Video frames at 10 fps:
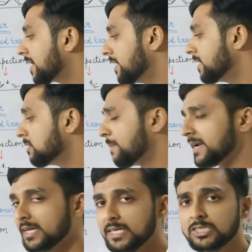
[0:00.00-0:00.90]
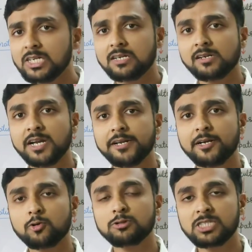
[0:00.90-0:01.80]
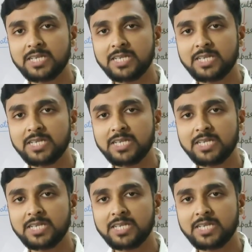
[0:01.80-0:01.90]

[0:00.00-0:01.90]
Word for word: करंट मेडिकेशन रिलेटेड टू